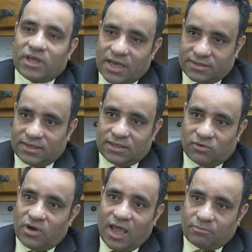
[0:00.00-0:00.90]
বডি আছে
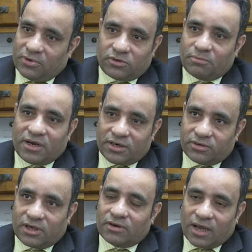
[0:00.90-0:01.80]
যেগুলো একমাত্র
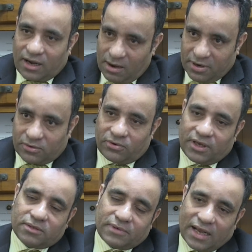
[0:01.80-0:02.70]
ম্যান্ডেটরি এগুলো কাভার করে
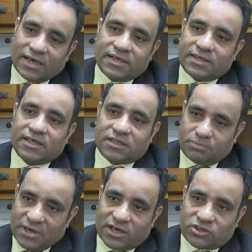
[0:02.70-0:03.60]
যেমন আইএলটিএস
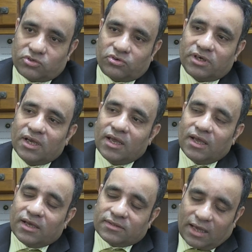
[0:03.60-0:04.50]
পিয়ারসন
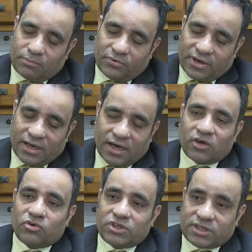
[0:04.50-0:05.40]
তারপরে
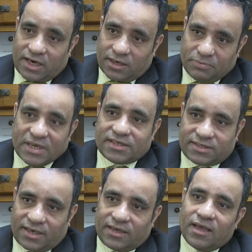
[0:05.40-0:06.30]
ল্যাঙ্গুয়েজ সার্ট
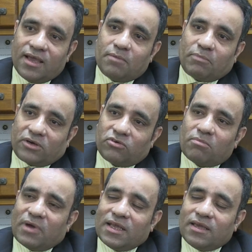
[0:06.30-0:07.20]
পিএসআই বাট
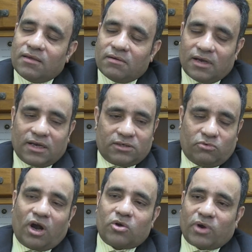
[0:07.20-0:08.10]
নর্মালি
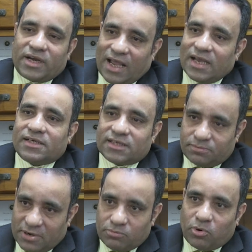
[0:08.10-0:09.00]
ওয়ার্ল্ড ওয়াইড আইএলটিএস
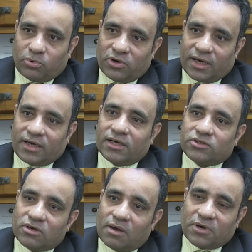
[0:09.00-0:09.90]
ভেরি পপুলার এর
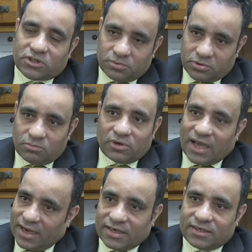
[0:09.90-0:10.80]
জন্য আমরা সবসময় বলি
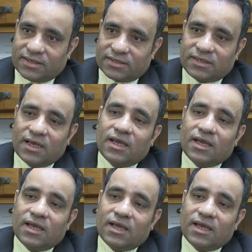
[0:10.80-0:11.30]
আইএলটিএস